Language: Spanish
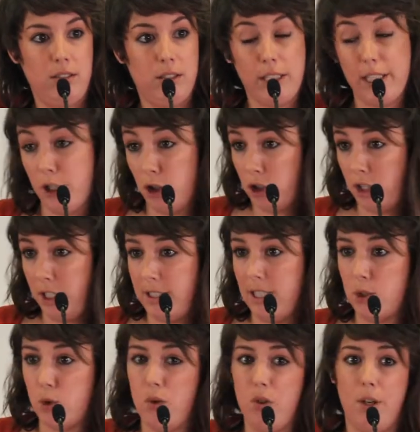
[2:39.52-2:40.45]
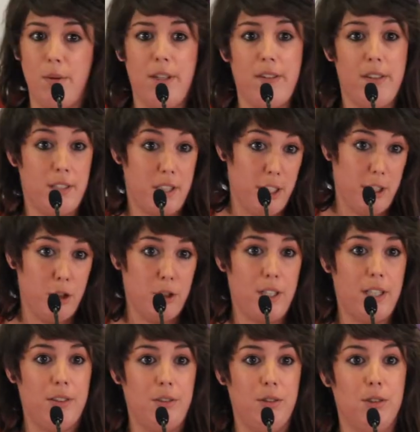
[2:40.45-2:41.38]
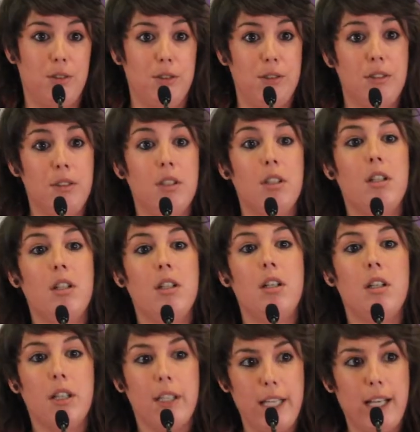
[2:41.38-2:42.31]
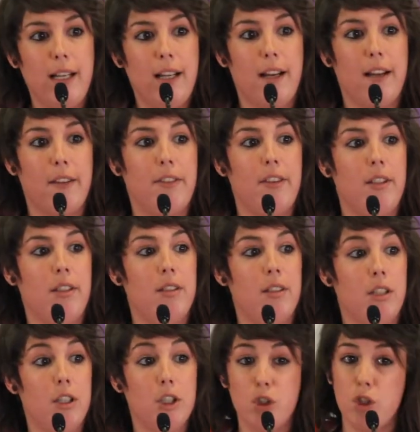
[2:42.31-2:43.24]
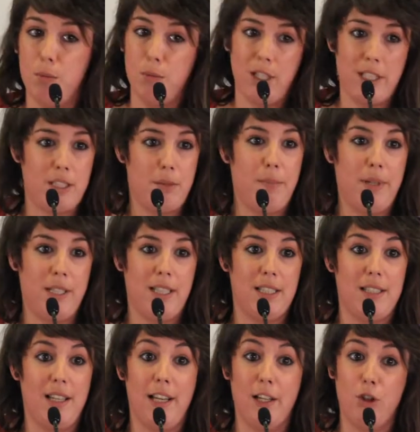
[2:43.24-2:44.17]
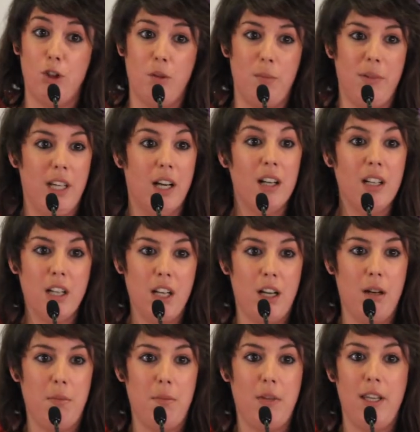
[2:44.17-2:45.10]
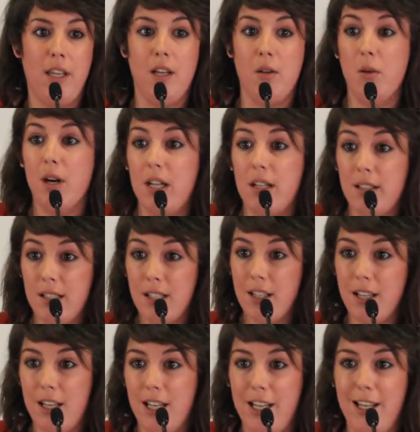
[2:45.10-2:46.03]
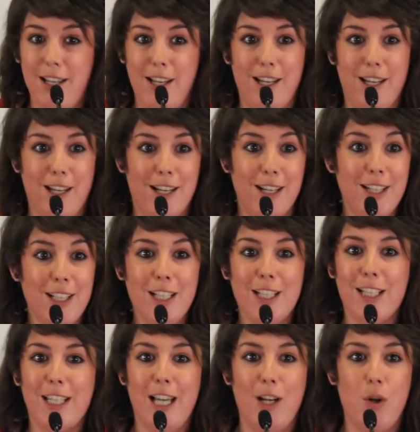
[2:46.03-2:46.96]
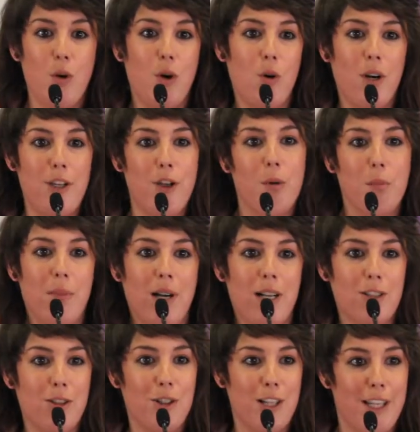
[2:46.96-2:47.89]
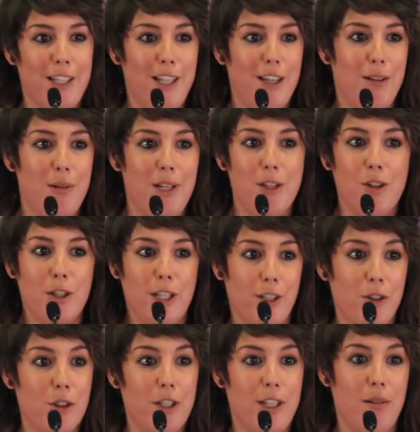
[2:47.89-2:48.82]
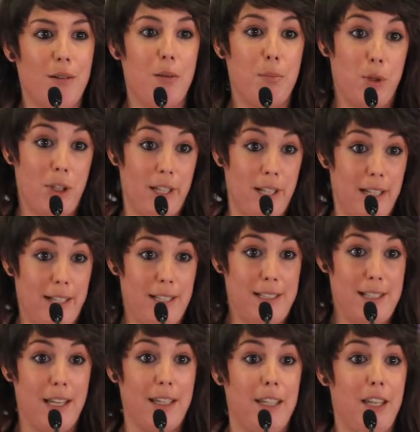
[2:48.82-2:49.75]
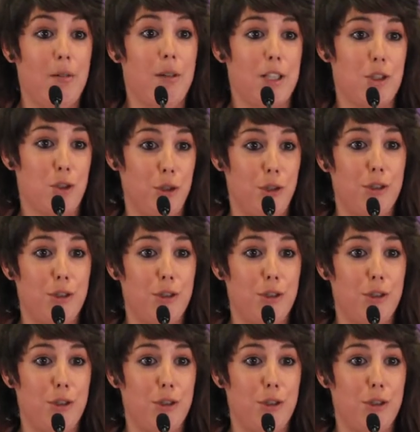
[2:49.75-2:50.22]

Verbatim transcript: que nos quita el sueño a veces y que otras no, ¿no? ¿Quién la hace? Somos las expertas de la economía. A mí me da igual eh, que luego haya un banco que quiebre o que no quiebre, porque la que está en quiebra soy